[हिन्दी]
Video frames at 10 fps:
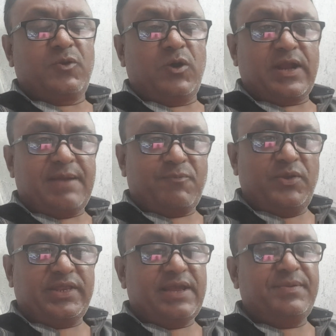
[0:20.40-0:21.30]
और
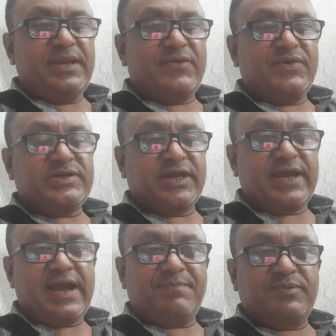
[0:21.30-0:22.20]
आपको इतना भी रिक्वेस्ट है
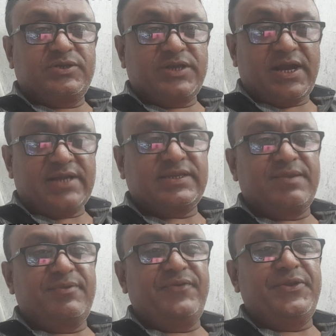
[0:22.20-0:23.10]
कि आप जहाँ
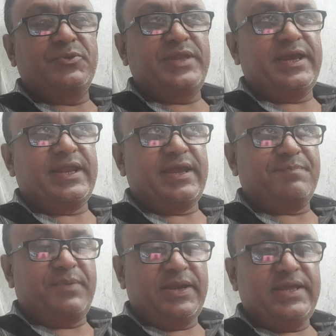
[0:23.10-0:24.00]
से भी वीडियो देख रहे
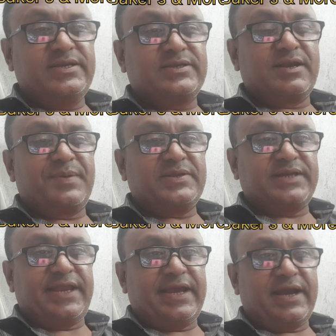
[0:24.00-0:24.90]
हैं प्लीज़ अपने
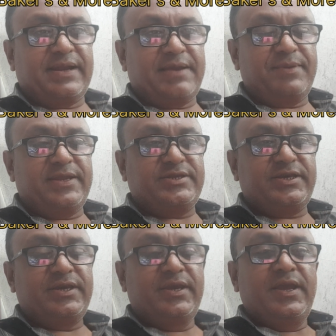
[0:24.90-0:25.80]
सिटी का नाम
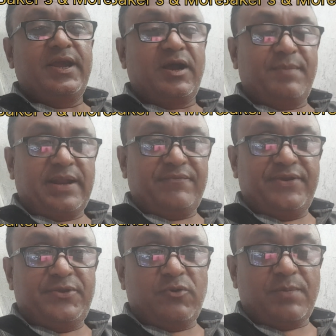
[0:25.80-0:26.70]
लिखिए हमारा
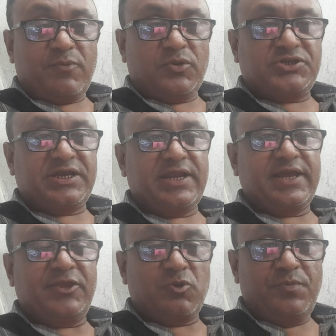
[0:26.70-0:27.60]
वीडियो आपको अच्छा
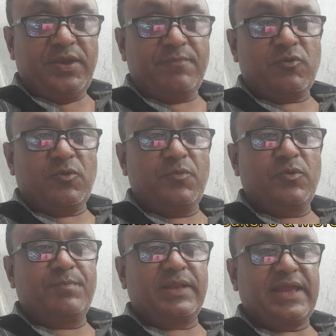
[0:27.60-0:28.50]
लगे तो भी हमको
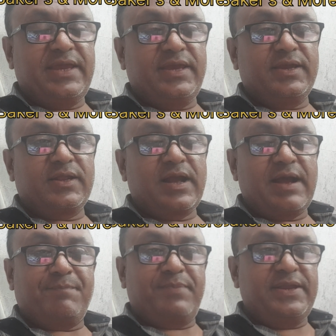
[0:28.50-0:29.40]
बताइए
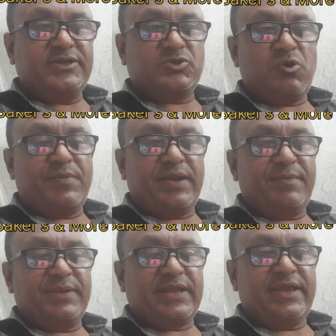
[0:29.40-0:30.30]
आप प्लीज़ कमेंट
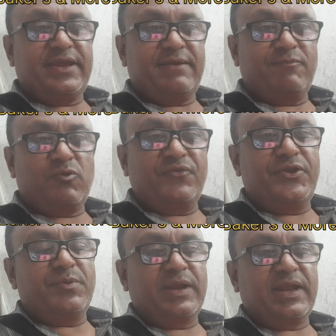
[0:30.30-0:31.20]
में बताइए हमको
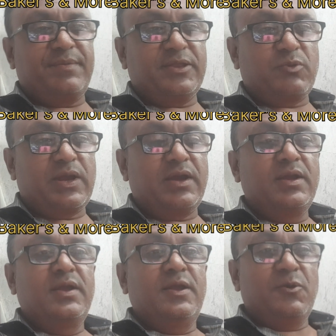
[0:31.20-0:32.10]
वीडियो बनाने में थोड़ा
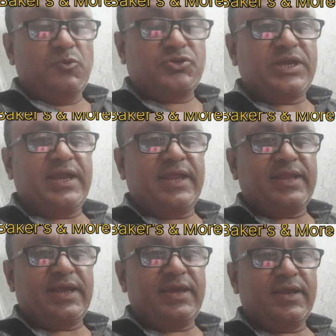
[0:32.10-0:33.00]
उत्साह
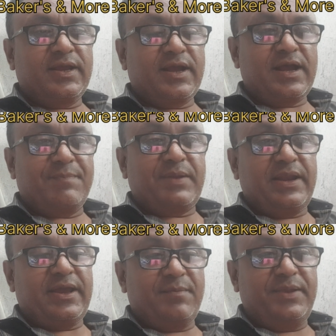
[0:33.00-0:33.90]
रहता है
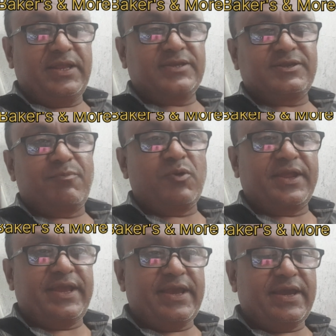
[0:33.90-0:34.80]
आपने अभी तक सपोर्ट
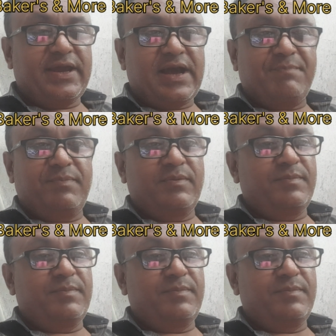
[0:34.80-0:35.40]
किया है आप